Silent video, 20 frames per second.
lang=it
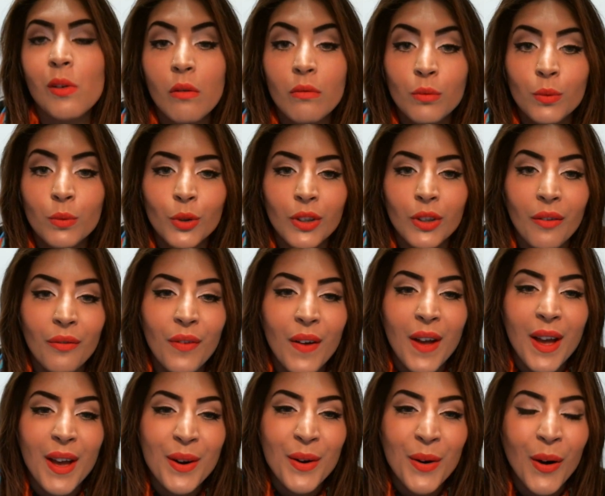ho avuto
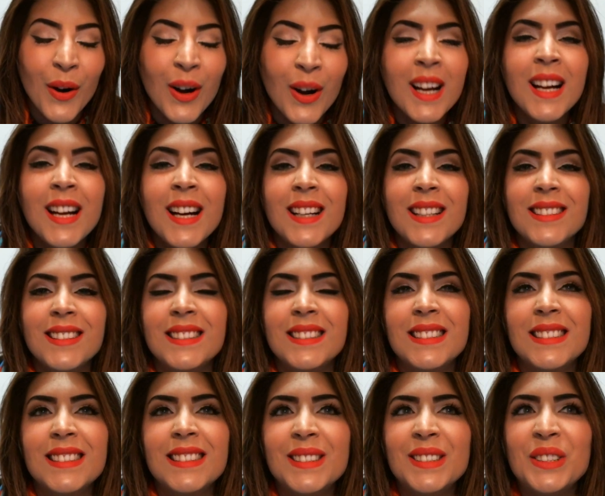davvero...
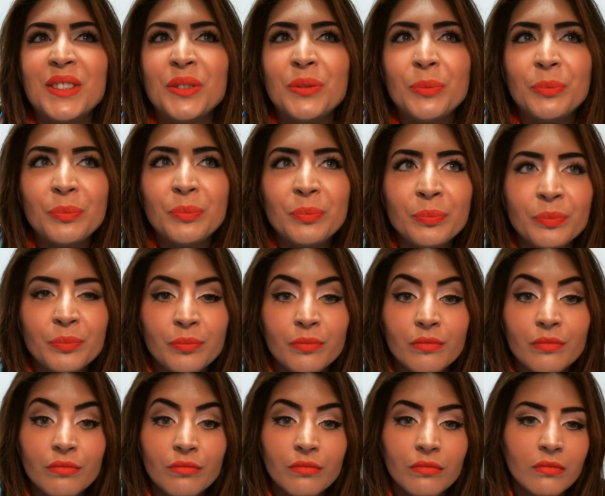
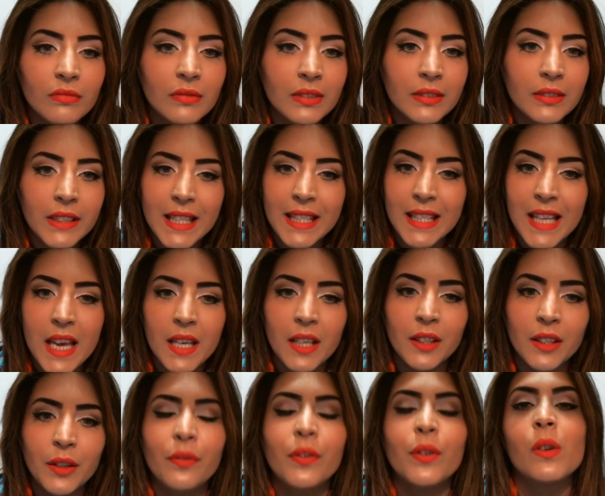Um, seria
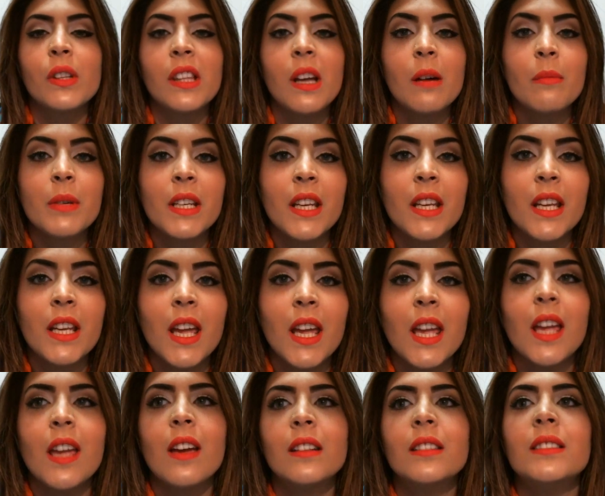difficoltà
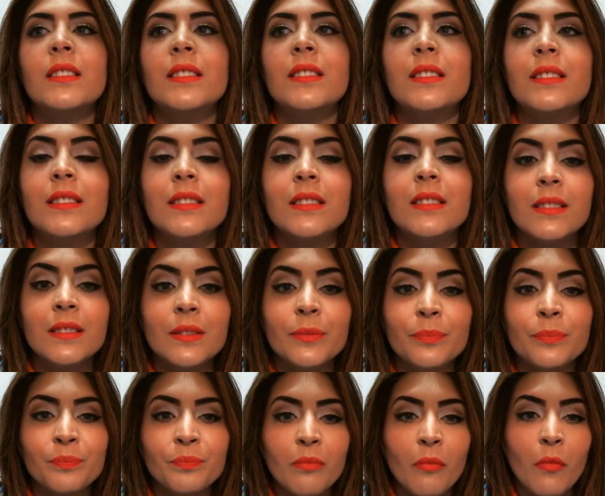perché oh,
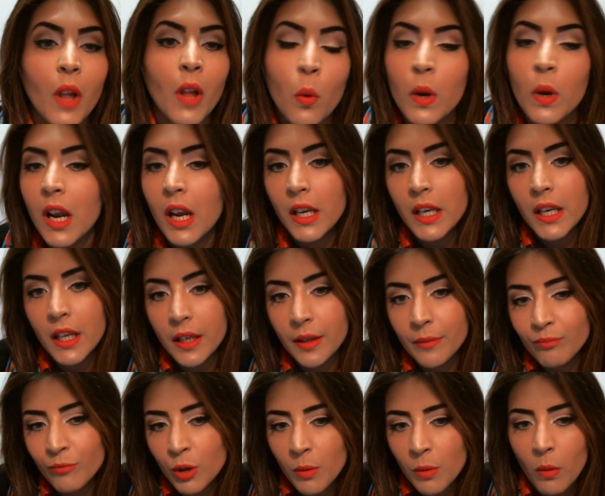quella lì
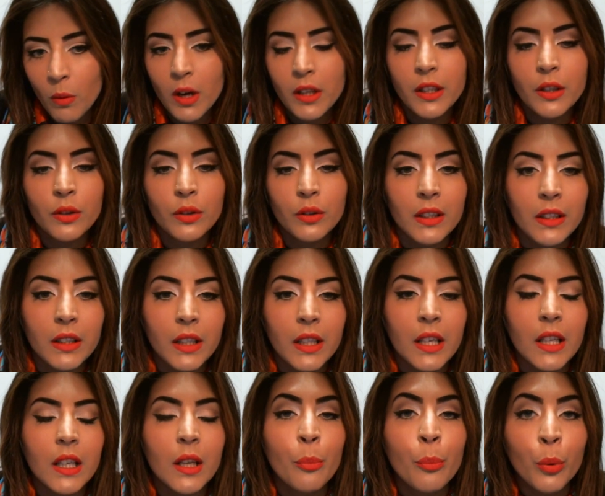insomma quella di 80
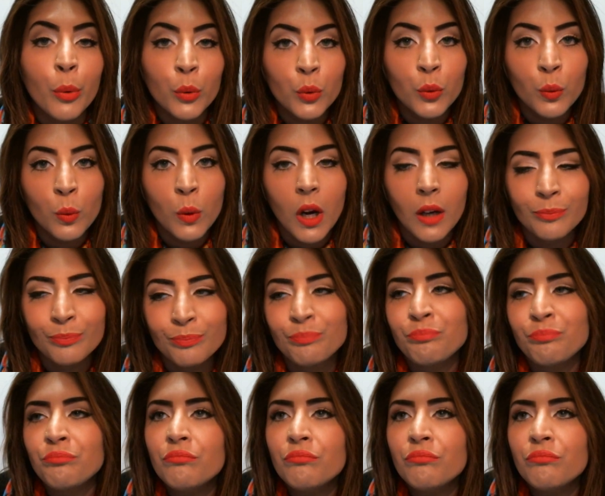kg è un po' dura